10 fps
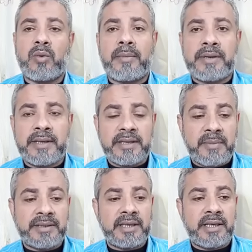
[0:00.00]

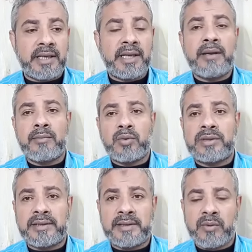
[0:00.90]
وبالنسبة
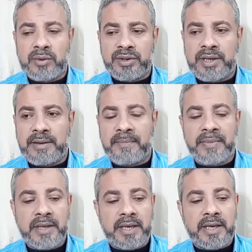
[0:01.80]
للمتزوجين
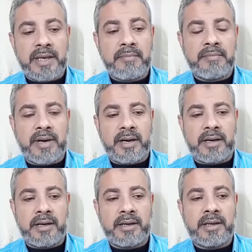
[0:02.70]

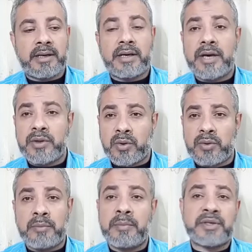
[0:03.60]
إما آه، خير
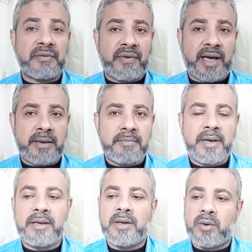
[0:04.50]
بصفة
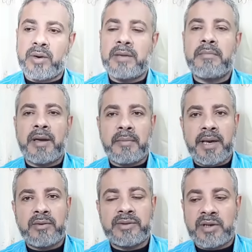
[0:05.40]
عامة وإما
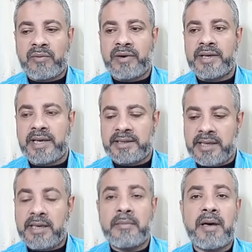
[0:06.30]
مال سوف
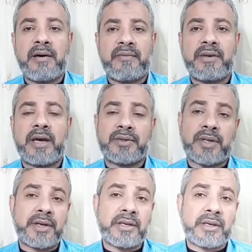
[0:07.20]
يأتيهما في
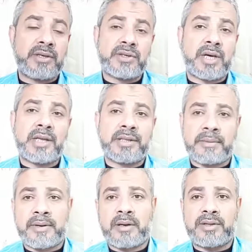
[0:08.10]
الطريق إن شاء الله
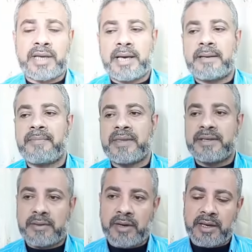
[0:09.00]
تبارك وتعالى
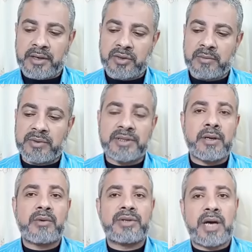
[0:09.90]
سواء الرجل
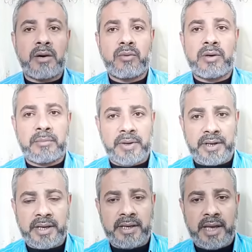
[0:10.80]
المتزوج أو
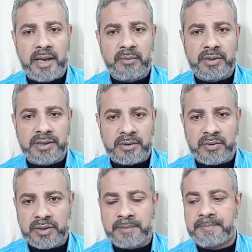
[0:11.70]
المرأة
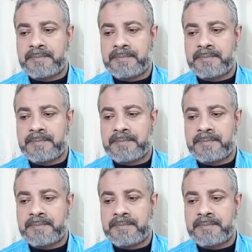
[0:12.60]
المتزوجة